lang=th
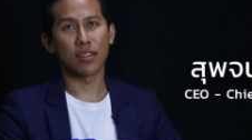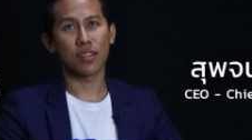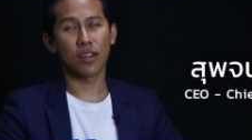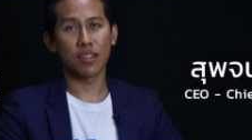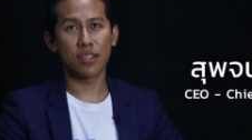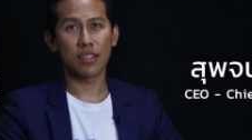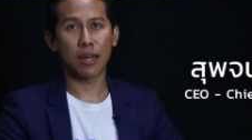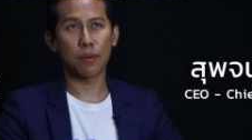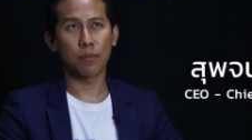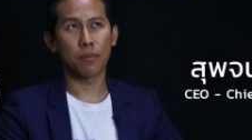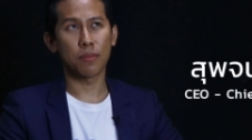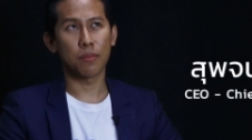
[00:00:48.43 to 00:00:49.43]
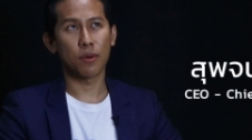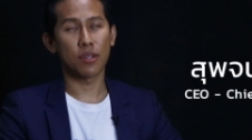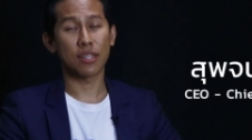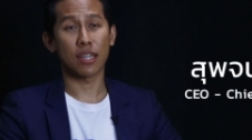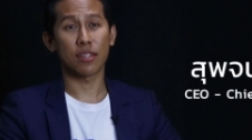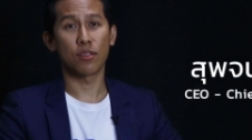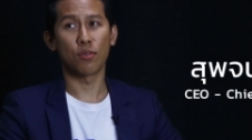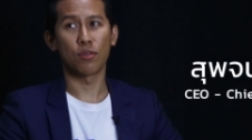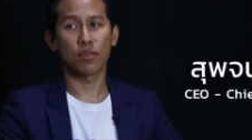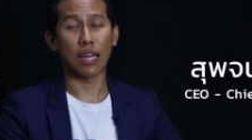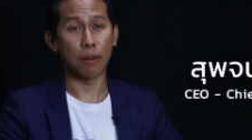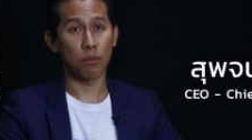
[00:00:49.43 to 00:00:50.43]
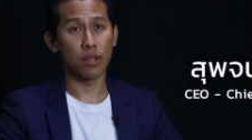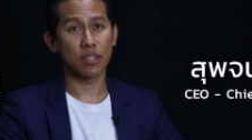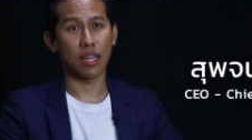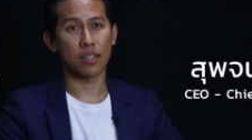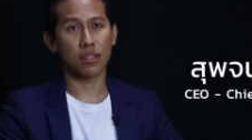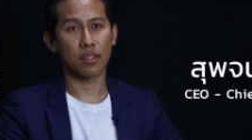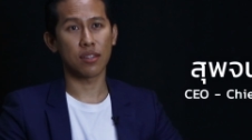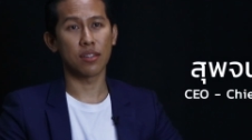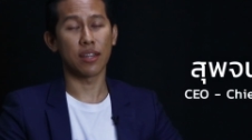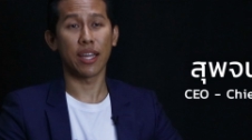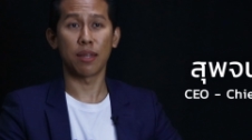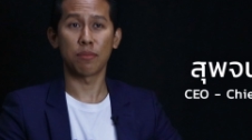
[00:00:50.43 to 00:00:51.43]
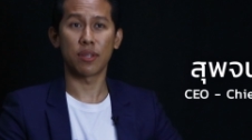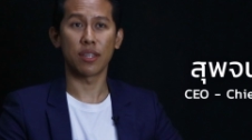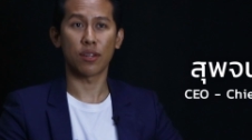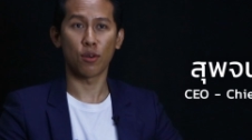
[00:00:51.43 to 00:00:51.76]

ตอนนี้ทำบริษัทอยู่ 3 บริษัทก็คือ AMT